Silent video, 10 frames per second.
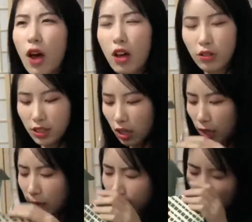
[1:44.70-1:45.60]
哇，好香
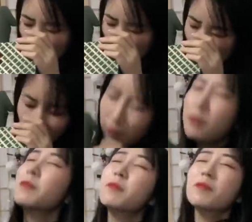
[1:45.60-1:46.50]
啊
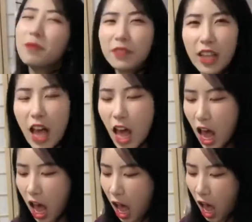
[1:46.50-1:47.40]
啊，
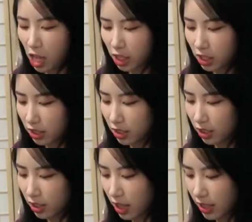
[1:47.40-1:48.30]

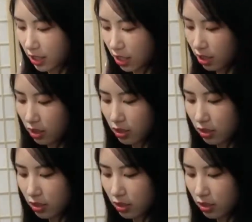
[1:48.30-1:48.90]
太香了